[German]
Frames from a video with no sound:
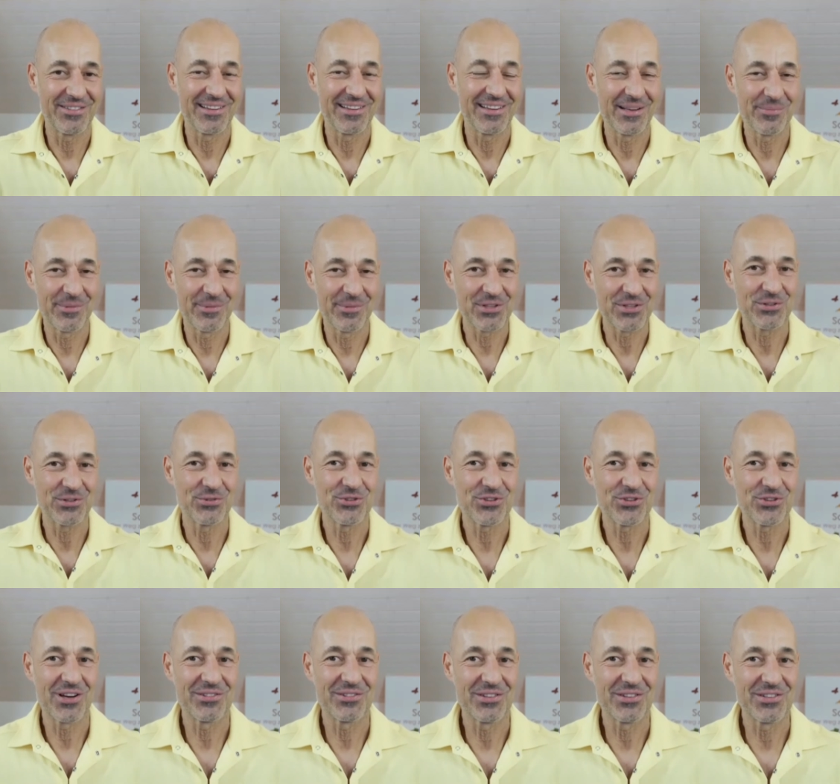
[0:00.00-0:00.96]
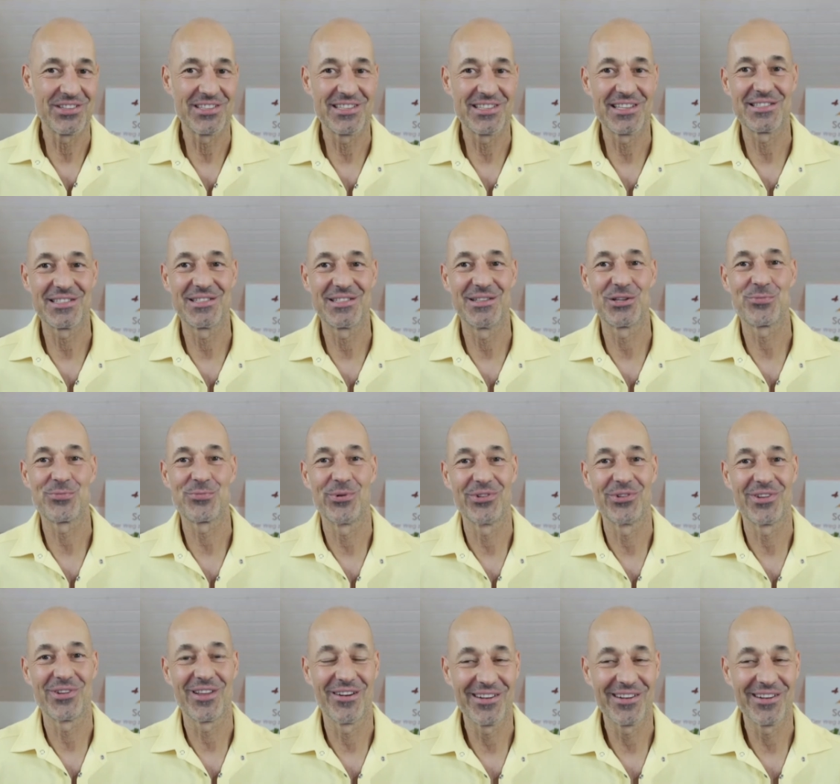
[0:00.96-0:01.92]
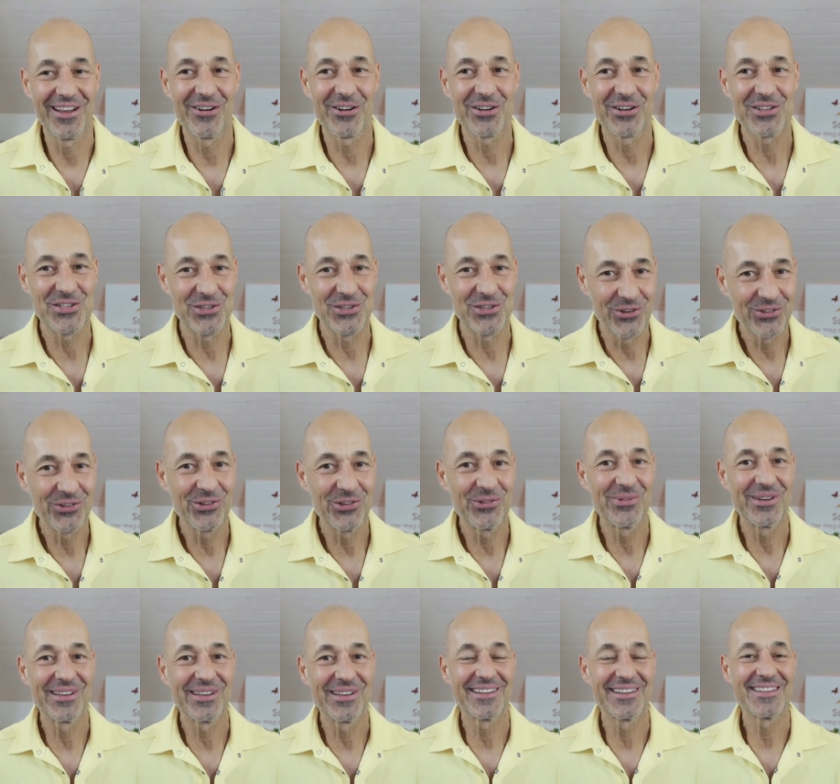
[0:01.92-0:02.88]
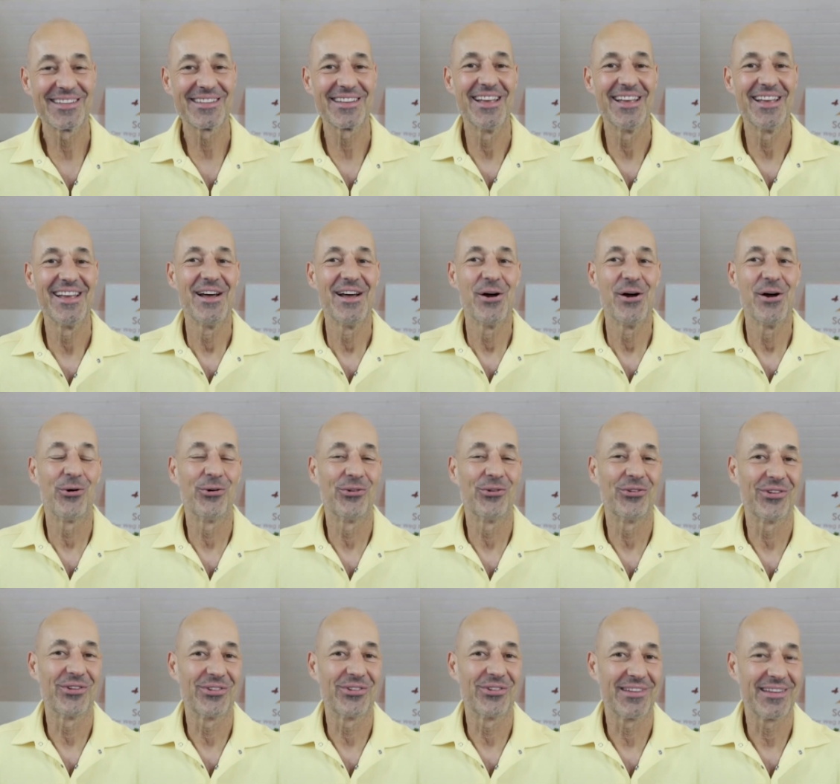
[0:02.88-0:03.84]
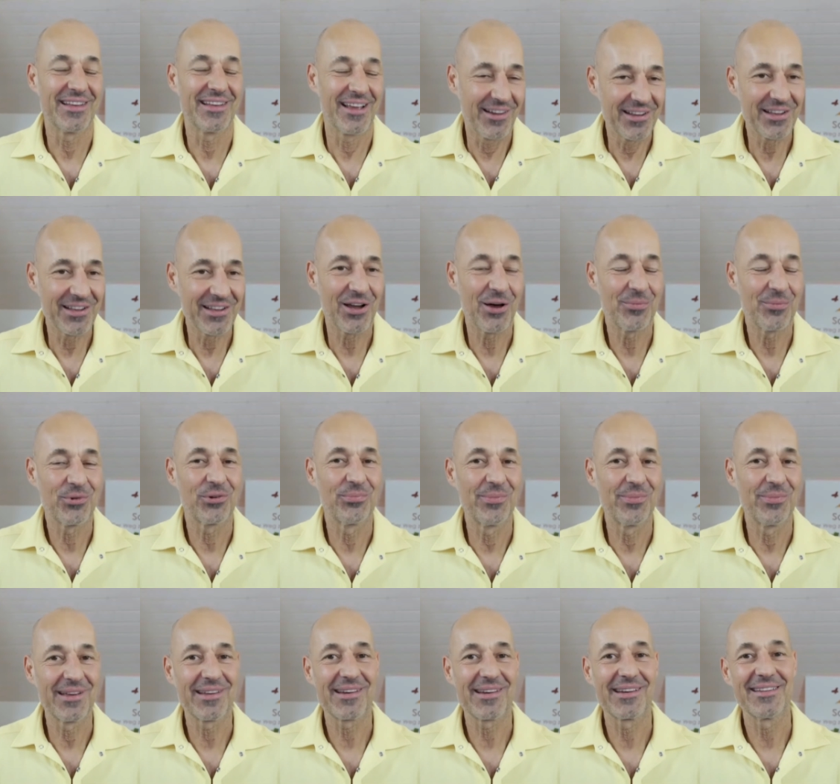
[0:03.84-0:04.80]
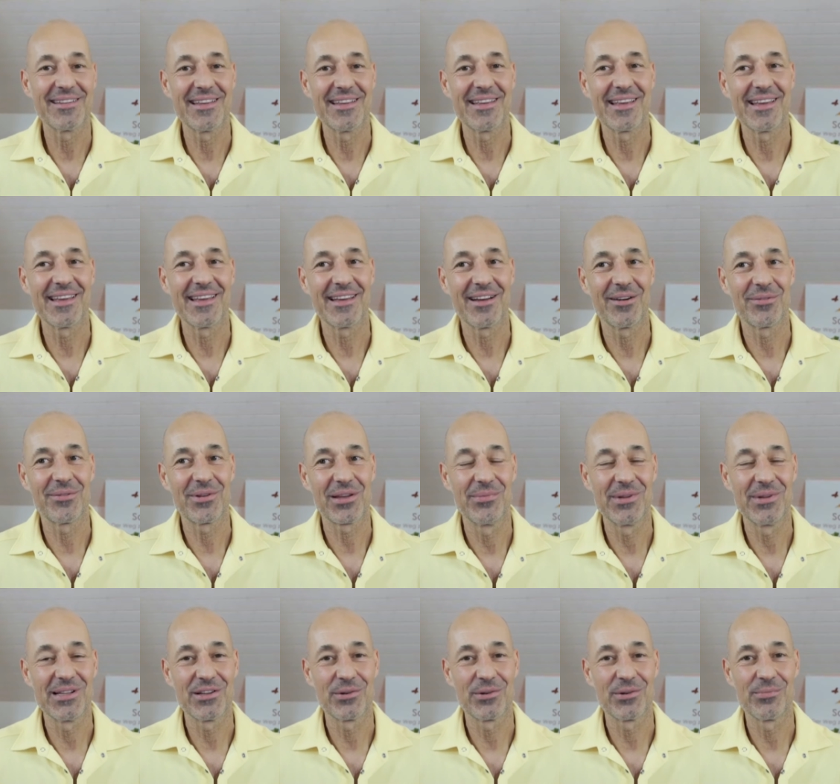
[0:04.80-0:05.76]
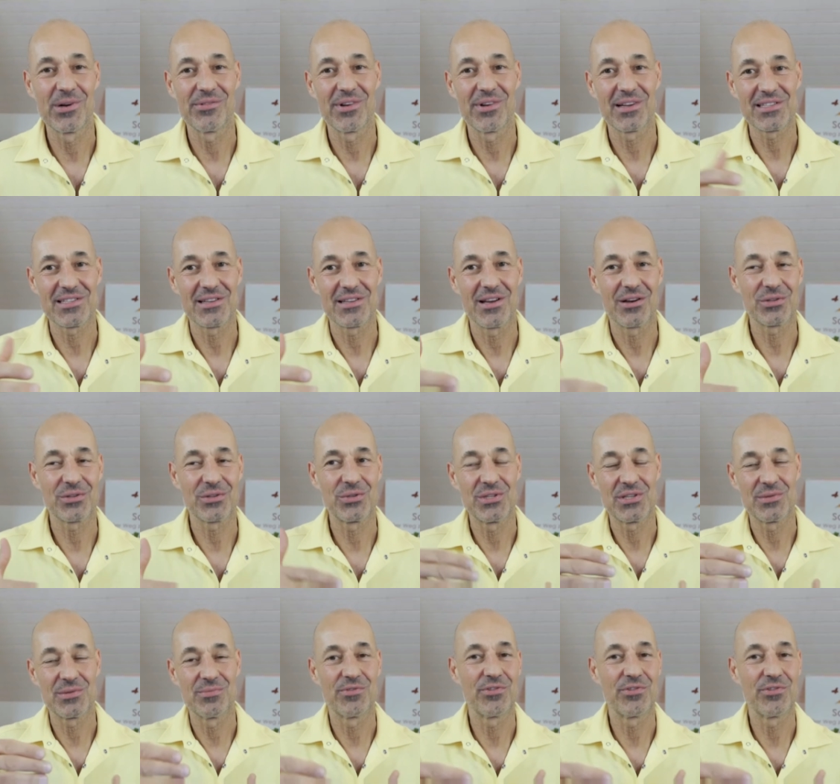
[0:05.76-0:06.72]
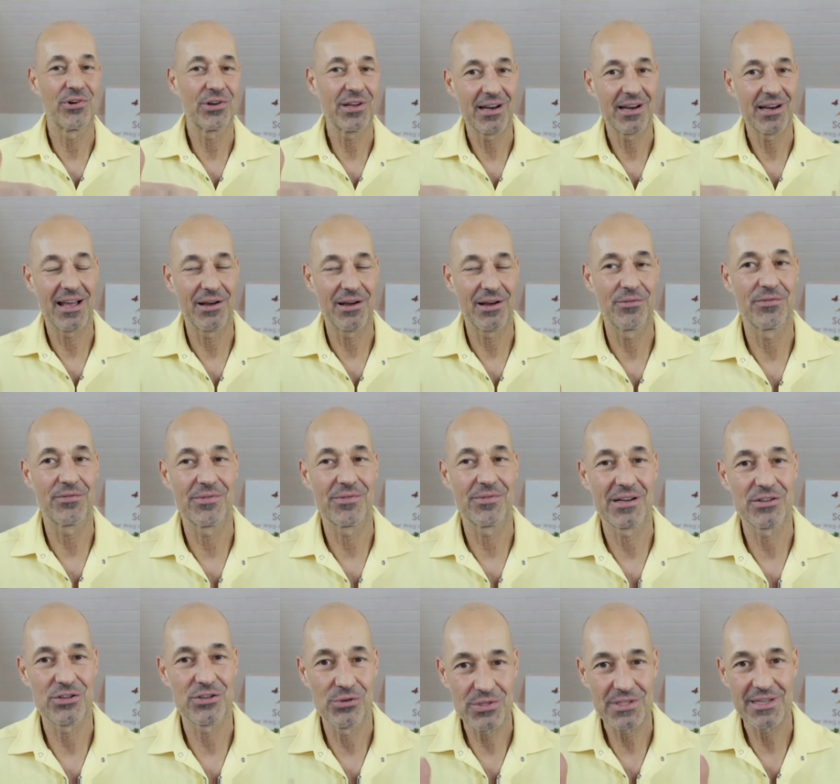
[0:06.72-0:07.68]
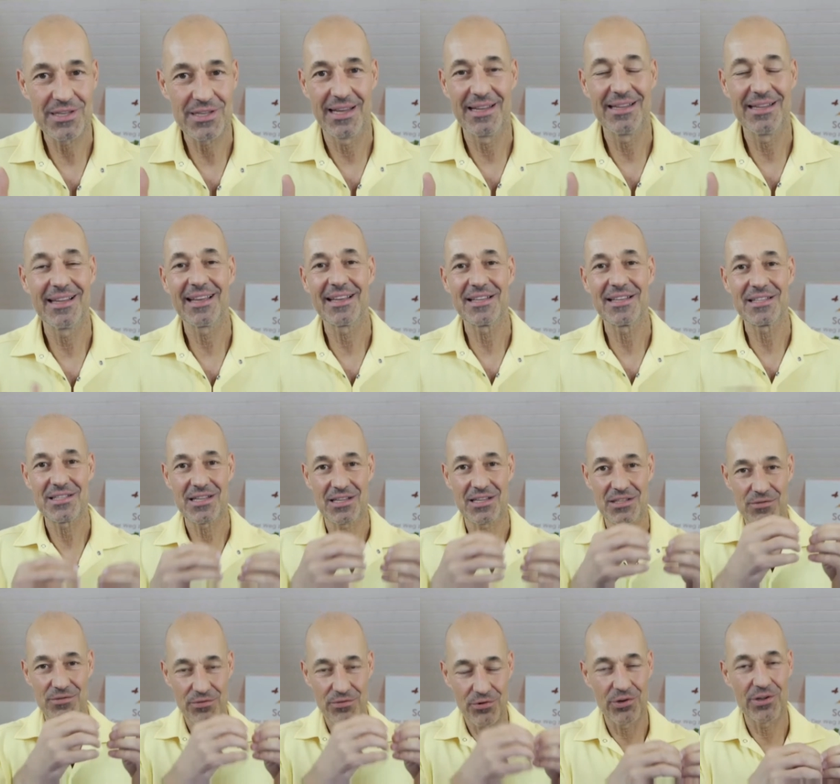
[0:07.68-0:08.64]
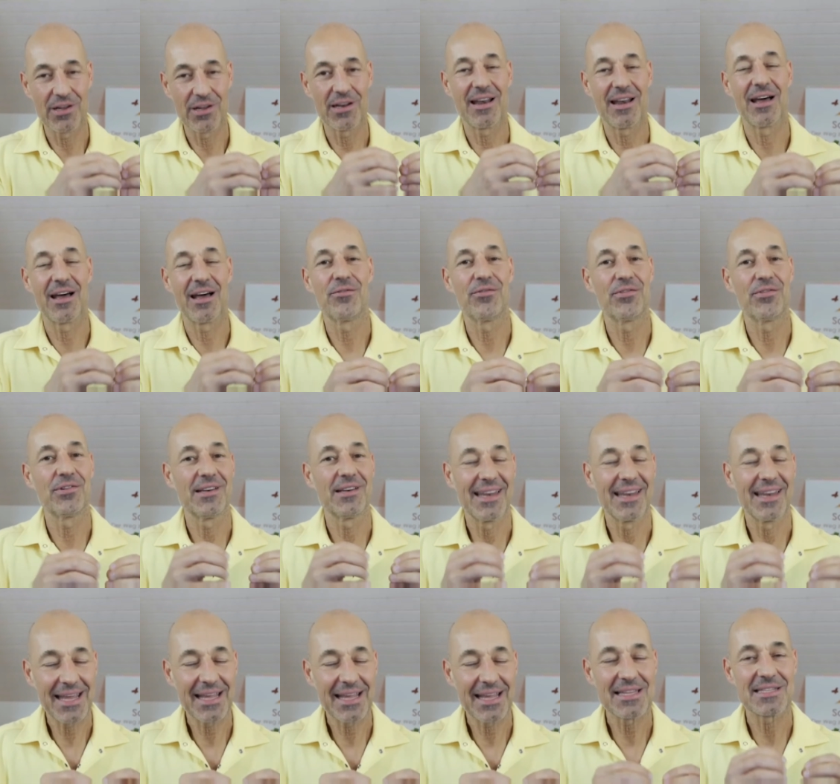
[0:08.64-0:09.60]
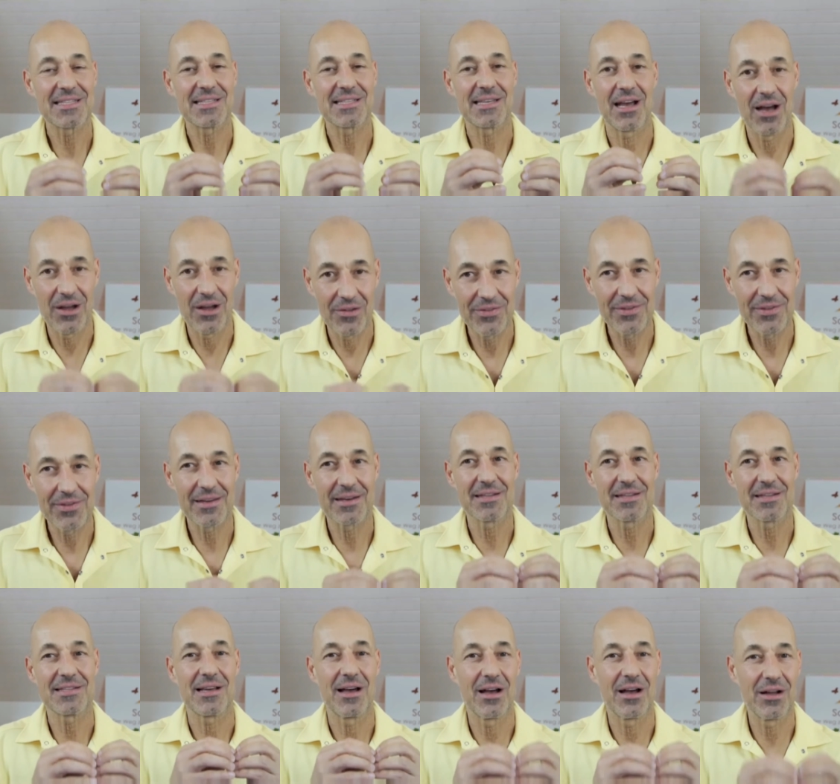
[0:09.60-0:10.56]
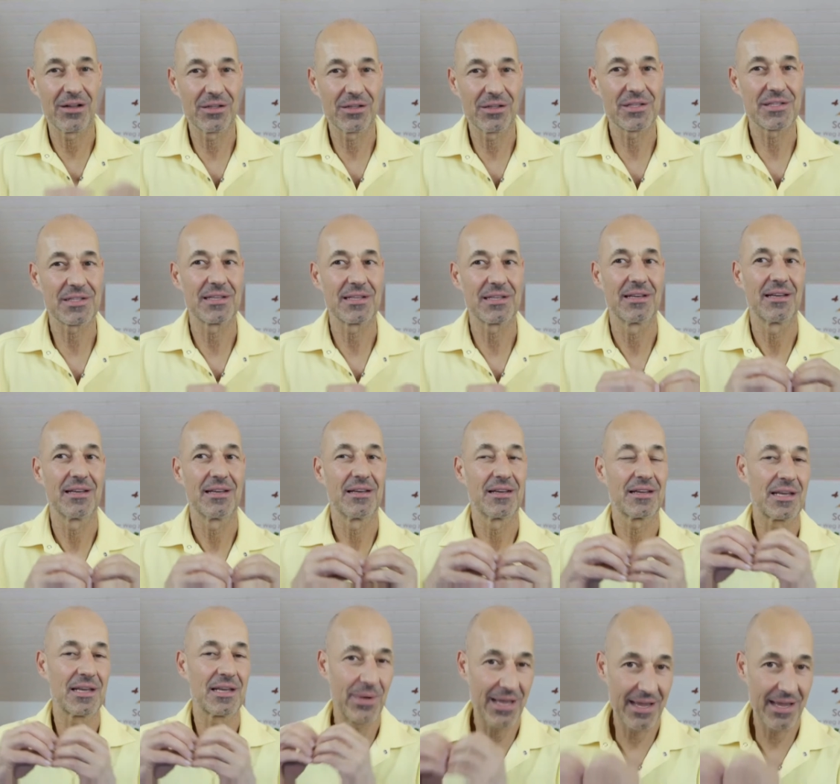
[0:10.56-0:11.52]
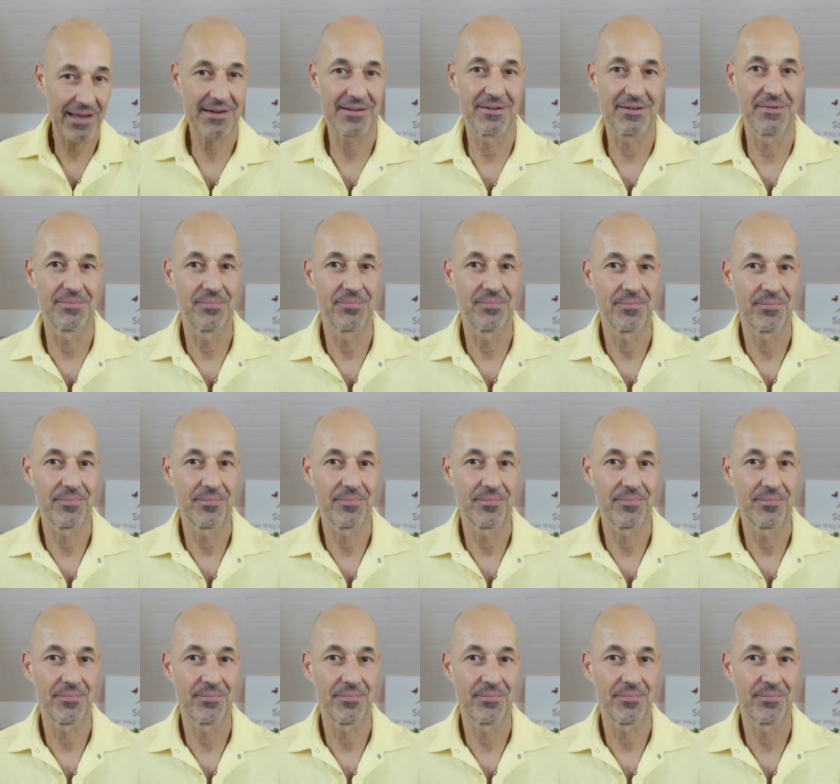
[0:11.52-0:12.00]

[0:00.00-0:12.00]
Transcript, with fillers: Wenn jemand zuschaut, das ist jetzt eine spontane Aktion übrigens. Und, und ja, ich habe noch mehrere Dinge, aber ich will noch mal was sagen zu diesem Feuerlauf, weil schlussendlich ist das Feuerlaufen nichts anderes als Gebären.